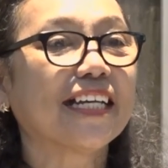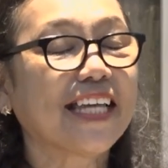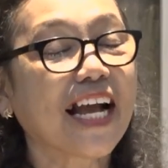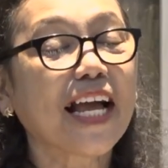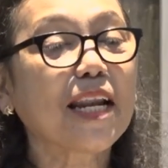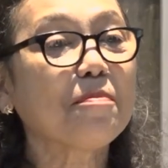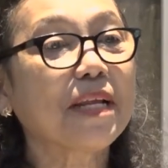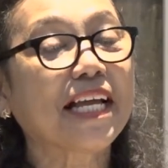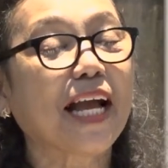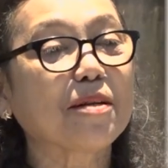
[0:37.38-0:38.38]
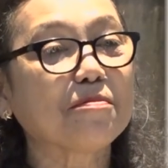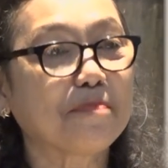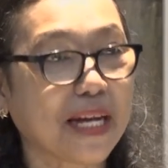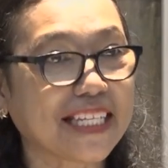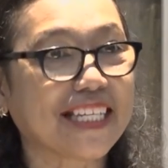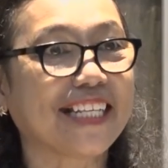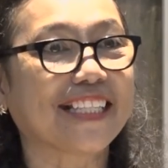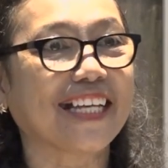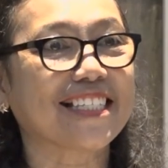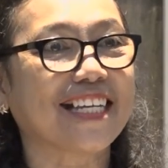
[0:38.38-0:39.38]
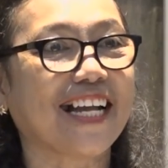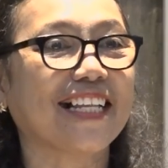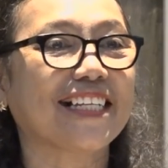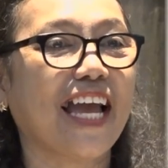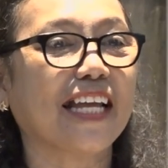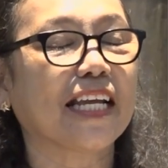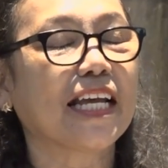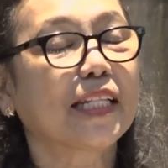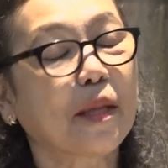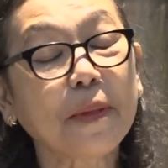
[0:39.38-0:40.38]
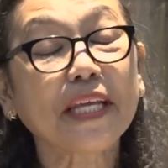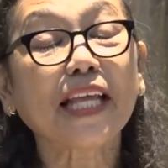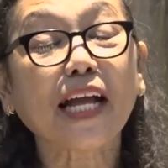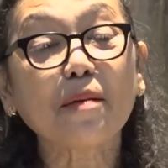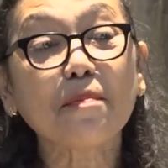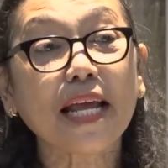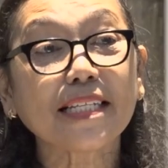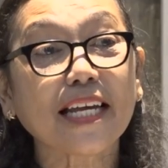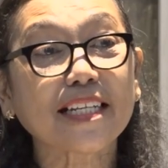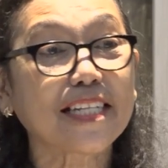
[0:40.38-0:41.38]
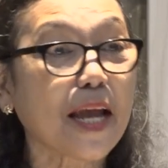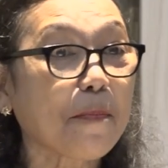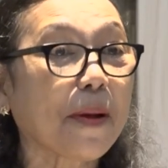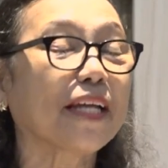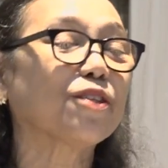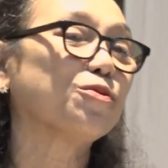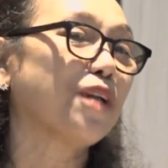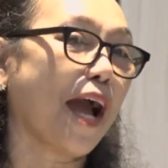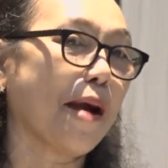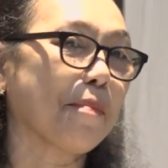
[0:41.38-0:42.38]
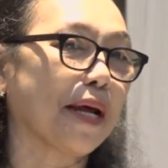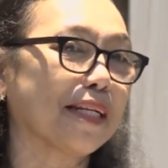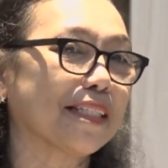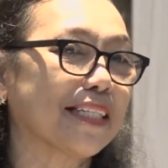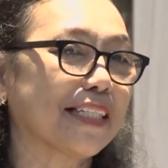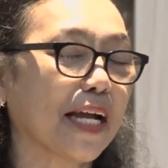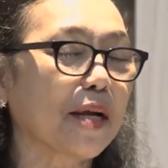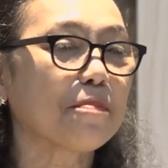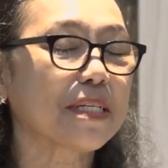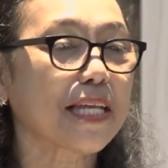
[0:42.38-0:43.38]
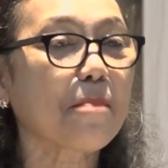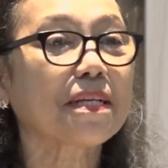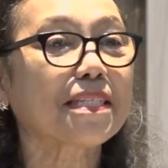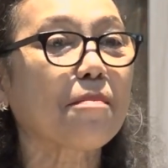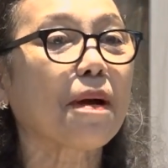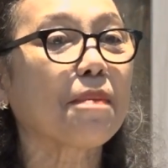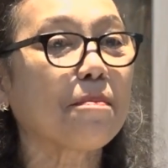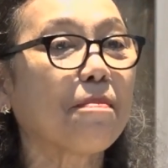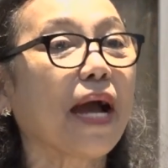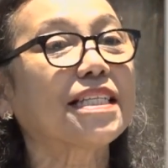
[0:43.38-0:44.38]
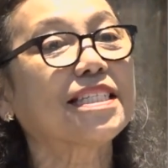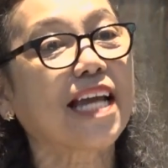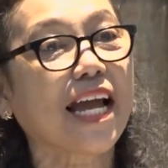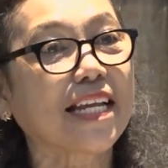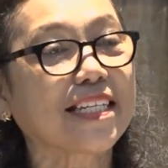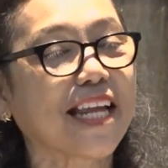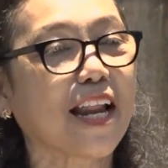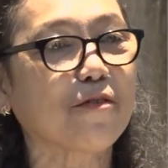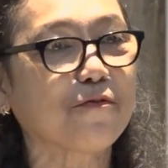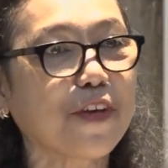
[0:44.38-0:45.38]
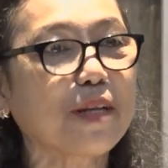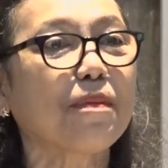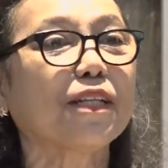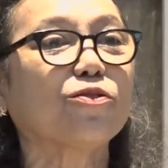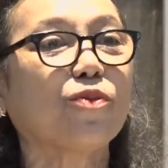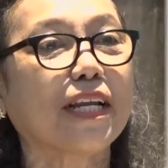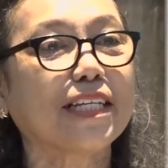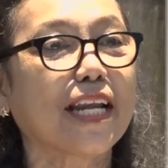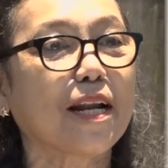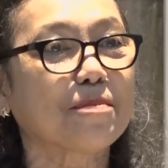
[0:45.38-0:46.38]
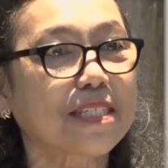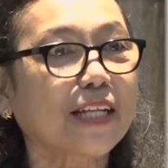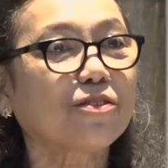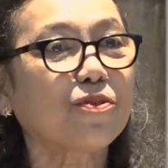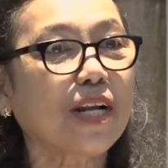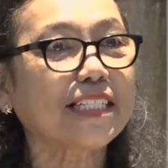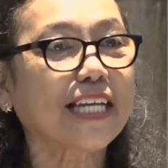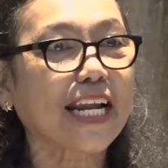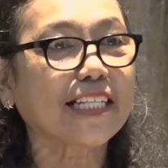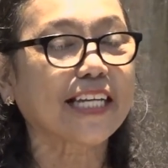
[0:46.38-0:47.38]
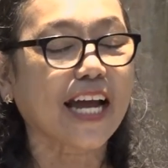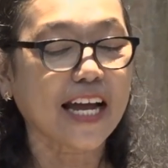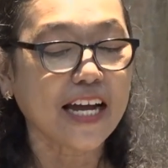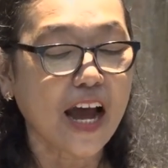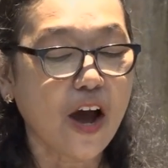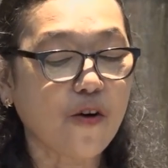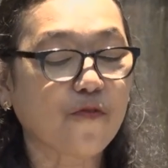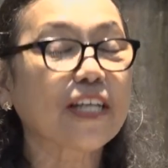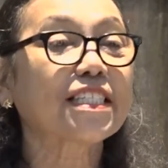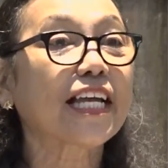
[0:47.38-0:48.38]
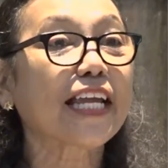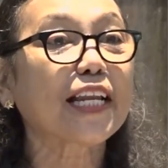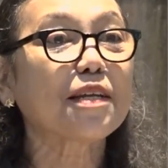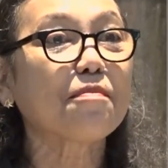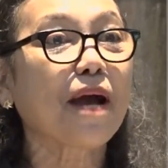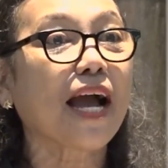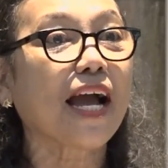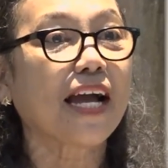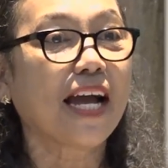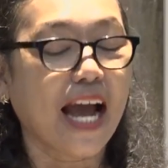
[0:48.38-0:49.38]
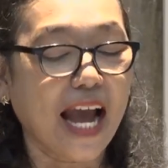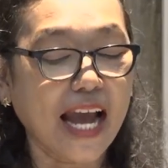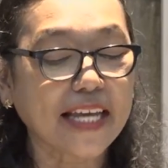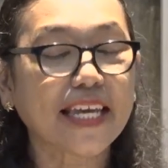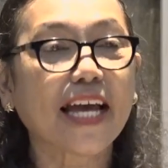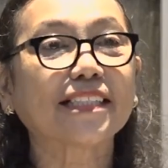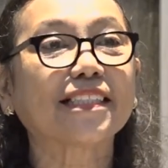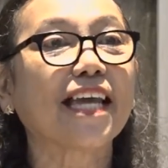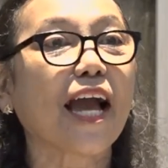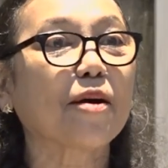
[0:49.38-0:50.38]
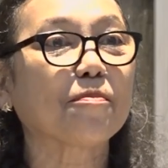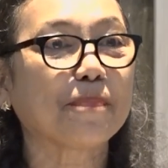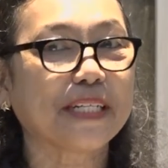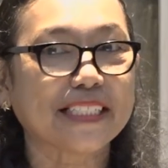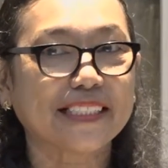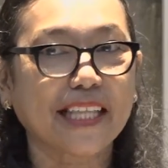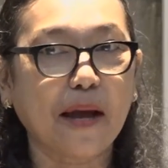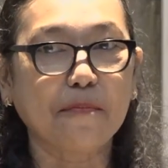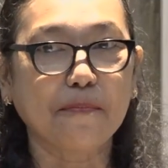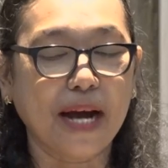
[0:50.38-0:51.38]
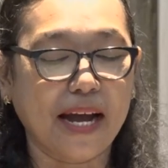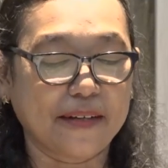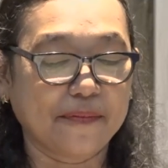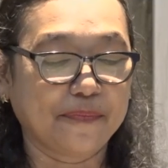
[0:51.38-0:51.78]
yang Allah berikan bagi kita sekalian. Tapi kita akan belajar siapa itu Naaman. Kita akan bersama-sama membaca di dalam firman Tuhan di dalam satu raja-raja pasal yang lima ayat yang pertama.